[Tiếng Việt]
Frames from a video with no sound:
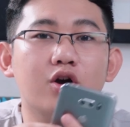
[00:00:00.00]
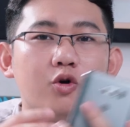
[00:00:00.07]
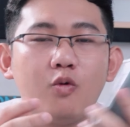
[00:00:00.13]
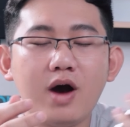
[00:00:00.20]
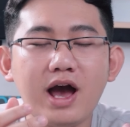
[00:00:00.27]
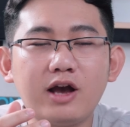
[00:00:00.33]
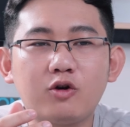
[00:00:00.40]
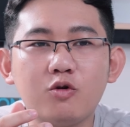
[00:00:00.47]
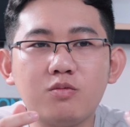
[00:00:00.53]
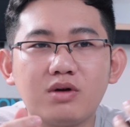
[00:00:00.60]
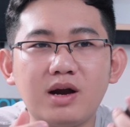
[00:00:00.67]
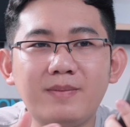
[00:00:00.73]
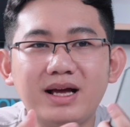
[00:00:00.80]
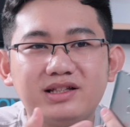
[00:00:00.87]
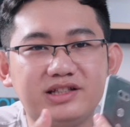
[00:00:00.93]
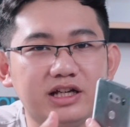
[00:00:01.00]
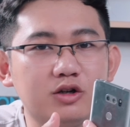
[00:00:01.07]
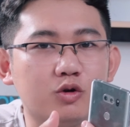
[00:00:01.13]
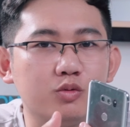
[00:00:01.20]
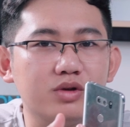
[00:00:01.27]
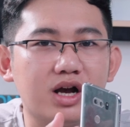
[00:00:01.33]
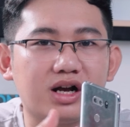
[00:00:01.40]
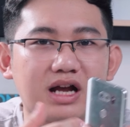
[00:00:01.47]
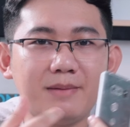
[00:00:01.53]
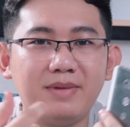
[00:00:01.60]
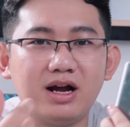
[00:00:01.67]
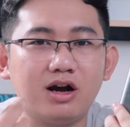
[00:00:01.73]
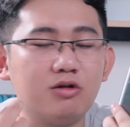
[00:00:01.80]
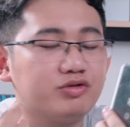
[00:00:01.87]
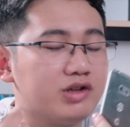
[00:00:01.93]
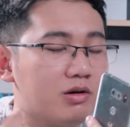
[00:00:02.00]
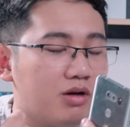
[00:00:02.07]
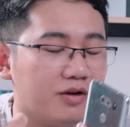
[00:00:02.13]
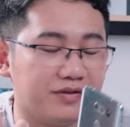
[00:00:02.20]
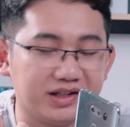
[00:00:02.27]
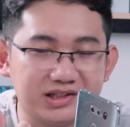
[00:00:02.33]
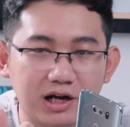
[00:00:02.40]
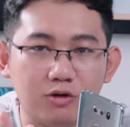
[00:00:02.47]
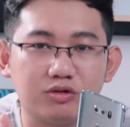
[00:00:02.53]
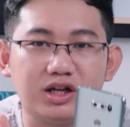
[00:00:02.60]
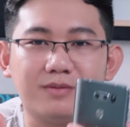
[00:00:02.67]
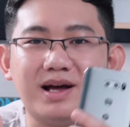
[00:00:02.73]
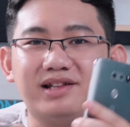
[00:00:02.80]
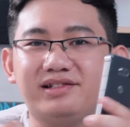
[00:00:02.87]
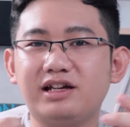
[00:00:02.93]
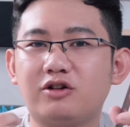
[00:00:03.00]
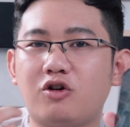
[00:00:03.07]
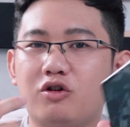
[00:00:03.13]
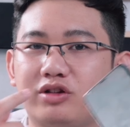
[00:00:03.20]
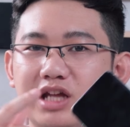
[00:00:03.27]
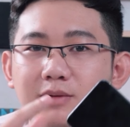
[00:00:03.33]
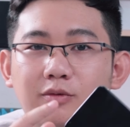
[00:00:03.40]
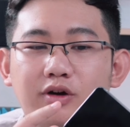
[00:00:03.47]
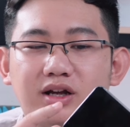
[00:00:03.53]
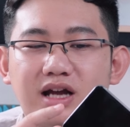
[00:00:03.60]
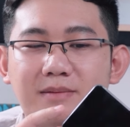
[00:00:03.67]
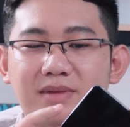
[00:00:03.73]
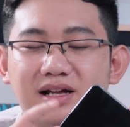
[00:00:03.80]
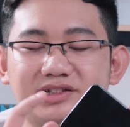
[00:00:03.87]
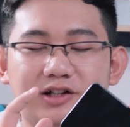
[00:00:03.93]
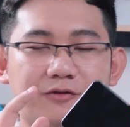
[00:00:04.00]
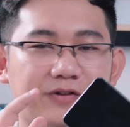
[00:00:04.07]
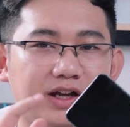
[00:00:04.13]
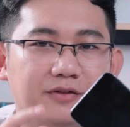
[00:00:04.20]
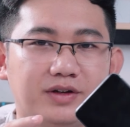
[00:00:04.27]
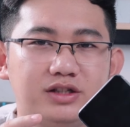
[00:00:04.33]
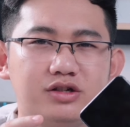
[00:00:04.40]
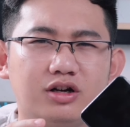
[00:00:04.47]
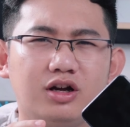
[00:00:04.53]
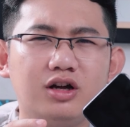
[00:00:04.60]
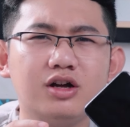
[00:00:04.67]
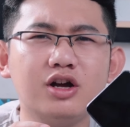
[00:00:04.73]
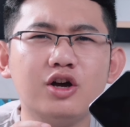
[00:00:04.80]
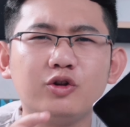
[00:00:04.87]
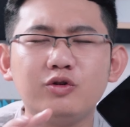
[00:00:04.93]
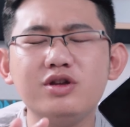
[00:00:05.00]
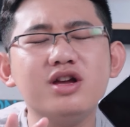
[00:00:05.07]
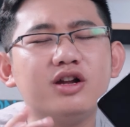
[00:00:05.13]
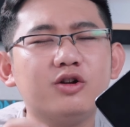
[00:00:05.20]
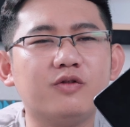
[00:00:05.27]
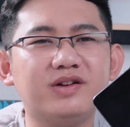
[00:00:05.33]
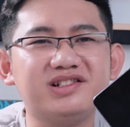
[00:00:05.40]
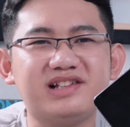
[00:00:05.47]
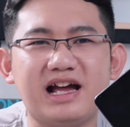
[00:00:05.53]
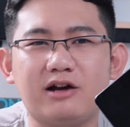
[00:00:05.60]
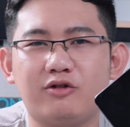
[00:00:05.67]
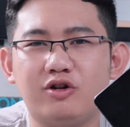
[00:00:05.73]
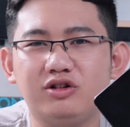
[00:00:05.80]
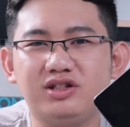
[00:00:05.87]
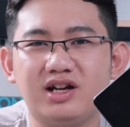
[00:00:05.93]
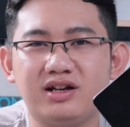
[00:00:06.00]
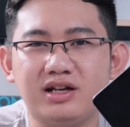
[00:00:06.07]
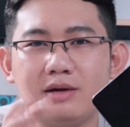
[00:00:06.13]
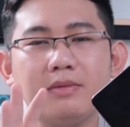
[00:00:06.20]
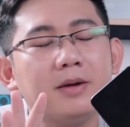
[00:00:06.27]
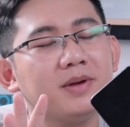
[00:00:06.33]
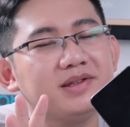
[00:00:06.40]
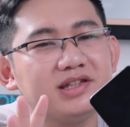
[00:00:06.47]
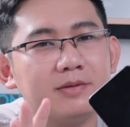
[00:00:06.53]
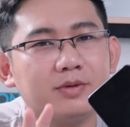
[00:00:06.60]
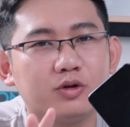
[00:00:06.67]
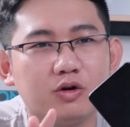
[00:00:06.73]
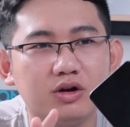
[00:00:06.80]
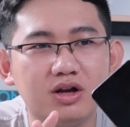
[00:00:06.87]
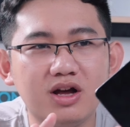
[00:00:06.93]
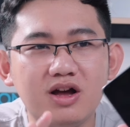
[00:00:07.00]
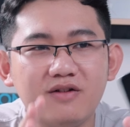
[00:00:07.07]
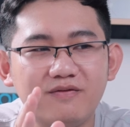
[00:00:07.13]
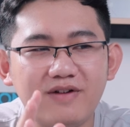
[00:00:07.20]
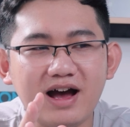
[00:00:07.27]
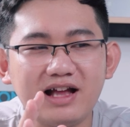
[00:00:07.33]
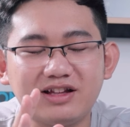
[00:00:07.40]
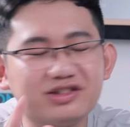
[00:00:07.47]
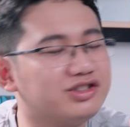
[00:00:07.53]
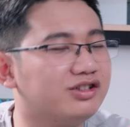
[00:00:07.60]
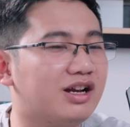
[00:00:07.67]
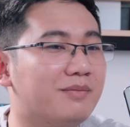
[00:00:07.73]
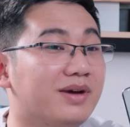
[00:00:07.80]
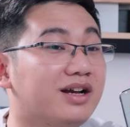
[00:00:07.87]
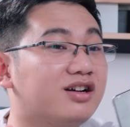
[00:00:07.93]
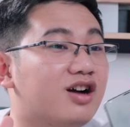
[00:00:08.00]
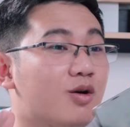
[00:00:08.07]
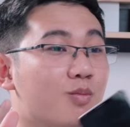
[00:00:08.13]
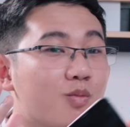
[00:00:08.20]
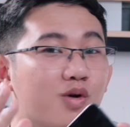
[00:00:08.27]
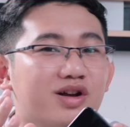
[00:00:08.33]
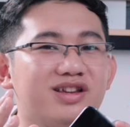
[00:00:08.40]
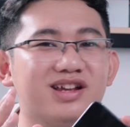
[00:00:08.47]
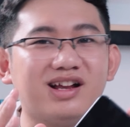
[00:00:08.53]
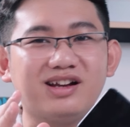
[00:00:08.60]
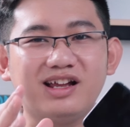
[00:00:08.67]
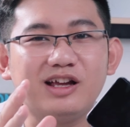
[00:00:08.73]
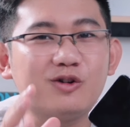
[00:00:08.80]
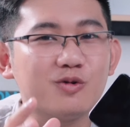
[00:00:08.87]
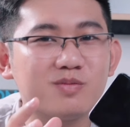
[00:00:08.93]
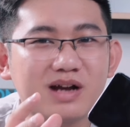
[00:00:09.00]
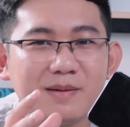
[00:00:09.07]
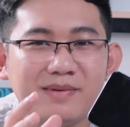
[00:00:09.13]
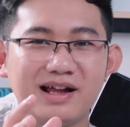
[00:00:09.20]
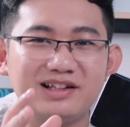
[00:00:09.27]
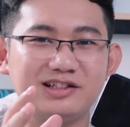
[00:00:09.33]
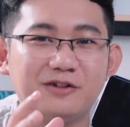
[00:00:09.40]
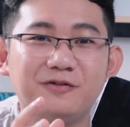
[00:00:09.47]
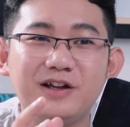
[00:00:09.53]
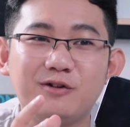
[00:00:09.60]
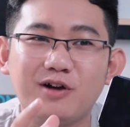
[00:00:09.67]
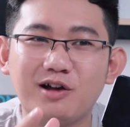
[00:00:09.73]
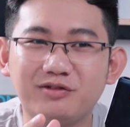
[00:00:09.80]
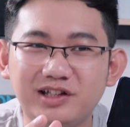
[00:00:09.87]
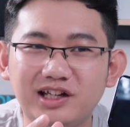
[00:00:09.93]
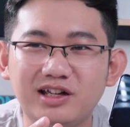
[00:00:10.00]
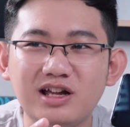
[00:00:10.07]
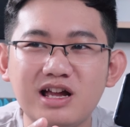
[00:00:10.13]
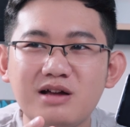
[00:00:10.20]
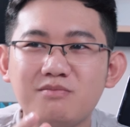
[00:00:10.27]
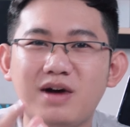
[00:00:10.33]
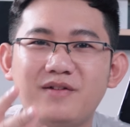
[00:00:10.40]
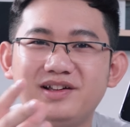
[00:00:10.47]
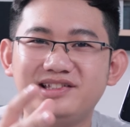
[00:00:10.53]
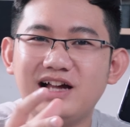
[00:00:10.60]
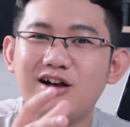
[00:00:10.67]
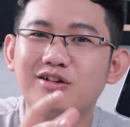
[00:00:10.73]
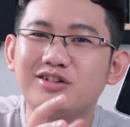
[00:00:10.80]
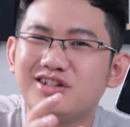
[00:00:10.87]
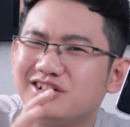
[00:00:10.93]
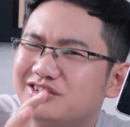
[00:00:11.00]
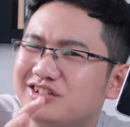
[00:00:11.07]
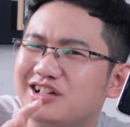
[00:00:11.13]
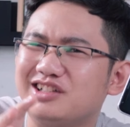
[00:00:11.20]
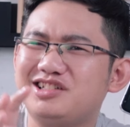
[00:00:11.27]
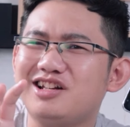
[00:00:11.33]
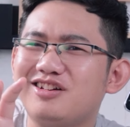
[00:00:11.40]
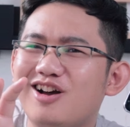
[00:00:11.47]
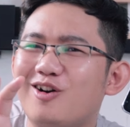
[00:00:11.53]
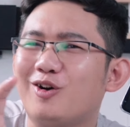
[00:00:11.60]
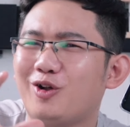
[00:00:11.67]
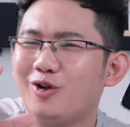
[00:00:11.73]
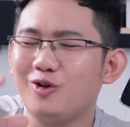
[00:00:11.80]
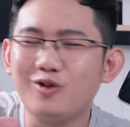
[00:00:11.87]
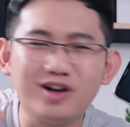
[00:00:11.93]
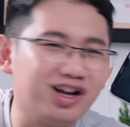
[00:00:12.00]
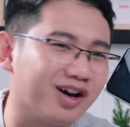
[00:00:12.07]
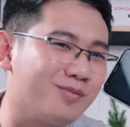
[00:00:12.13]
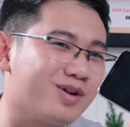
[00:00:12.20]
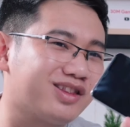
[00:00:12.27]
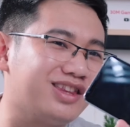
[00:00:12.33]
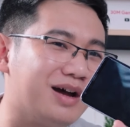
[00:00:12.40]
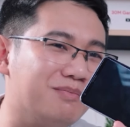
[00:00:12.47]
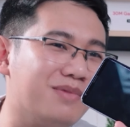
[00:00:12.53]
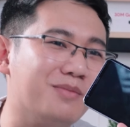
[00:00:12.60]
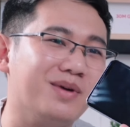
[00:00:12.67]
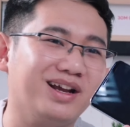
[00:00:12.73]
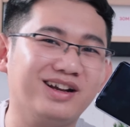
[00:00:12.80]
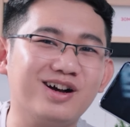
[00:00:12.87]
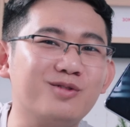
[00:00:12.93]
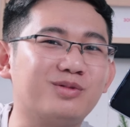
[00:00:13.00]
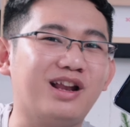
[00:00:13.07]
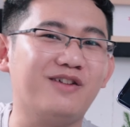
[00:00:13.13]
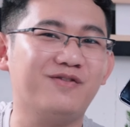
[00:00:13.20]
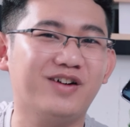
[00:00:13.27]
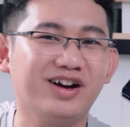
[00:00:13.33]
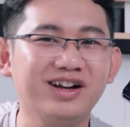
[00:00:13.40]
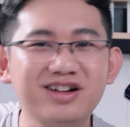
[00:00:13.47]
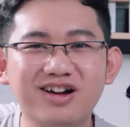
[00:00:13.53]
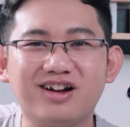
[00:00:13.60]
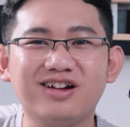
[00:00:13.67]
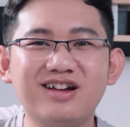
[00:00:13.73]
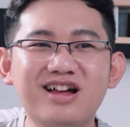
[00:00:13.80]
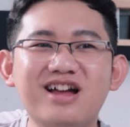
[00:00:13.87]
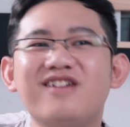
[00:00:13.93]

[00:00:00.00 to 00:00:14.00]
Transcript: Ngoài cụm camera chính cũng như là camera góc rộng ở phía sau thì các bạn sẽ có thêm một cái camera selfie ở phía trước nữa. Tuy nhiên độ phân giải của nó chỉ là năm mê-ga-pixel mà thôi. Và thực sự là mình không muốn nhắc đến cụm camera selfie của lờ giê, bởi vì sao? Thực sự là chất lượng của nó luôn ở cái mức tầm mà mình không thể là với được.